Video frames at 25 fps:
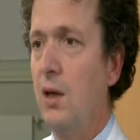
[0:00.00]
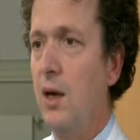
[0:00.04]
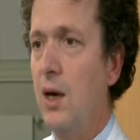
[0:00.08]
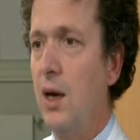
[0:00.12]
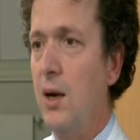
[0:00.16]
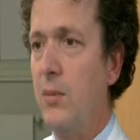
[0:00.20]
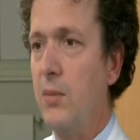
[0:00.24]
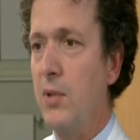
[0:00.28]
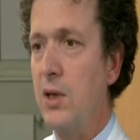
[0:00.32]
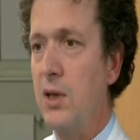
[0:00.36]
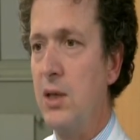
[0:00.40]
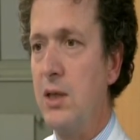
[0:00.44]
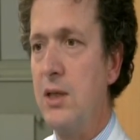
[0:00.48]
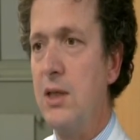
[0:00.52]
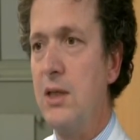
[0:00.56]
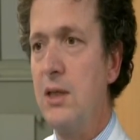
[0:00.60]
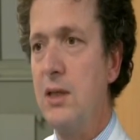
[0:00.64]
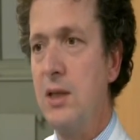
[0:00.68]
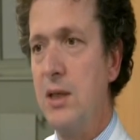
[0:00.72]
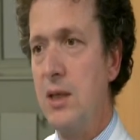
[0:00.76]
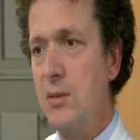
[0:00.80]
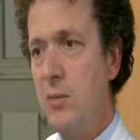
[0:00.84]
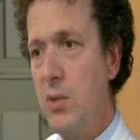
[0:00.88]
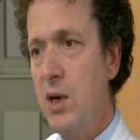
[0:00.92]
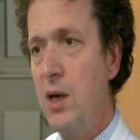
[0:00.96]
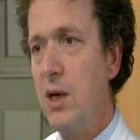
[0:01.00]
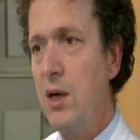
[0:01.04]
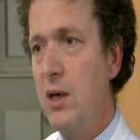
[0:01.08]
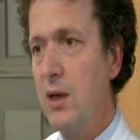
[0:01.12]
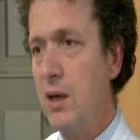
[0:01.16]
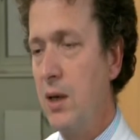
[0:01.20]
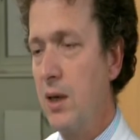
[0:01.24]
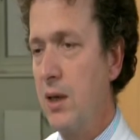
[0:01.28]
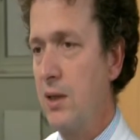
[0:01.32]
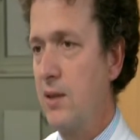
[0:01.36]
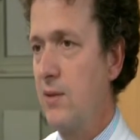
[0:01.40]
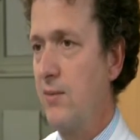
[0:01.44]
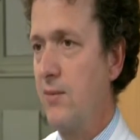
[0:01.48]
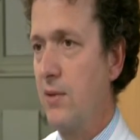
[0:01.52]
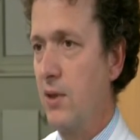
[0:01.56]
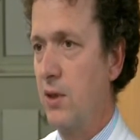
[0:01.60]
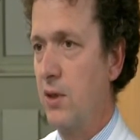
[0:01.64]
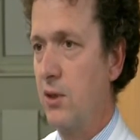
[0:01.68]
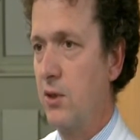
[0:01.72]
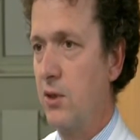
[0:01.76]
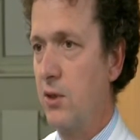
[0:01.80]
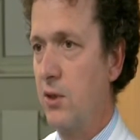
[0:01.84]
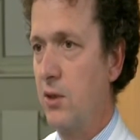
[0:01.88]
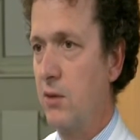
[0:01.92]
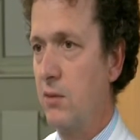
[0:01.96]
Aber es ist immer eine
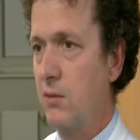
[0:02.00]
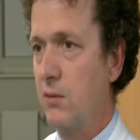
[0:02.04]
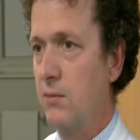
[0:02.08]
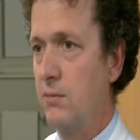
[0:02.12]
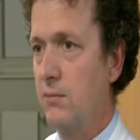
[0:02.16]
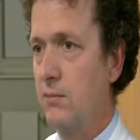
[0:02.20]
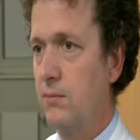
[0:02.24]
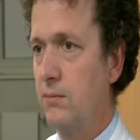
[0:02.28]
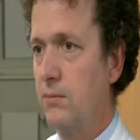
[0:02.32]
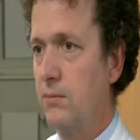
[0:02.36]
Einzelfallentscheidung.